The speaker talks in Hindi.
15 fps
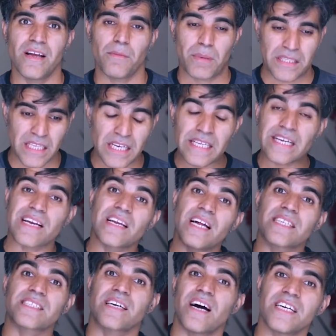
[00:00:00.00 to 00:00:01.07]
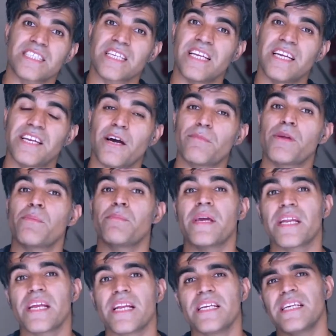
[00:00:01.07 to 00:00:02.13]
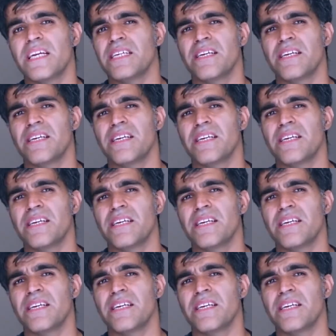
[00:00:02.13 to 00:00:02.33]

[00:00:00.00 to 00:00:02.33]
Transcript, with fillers: पता नहीं अगला सांस लेना भी मेरे लिए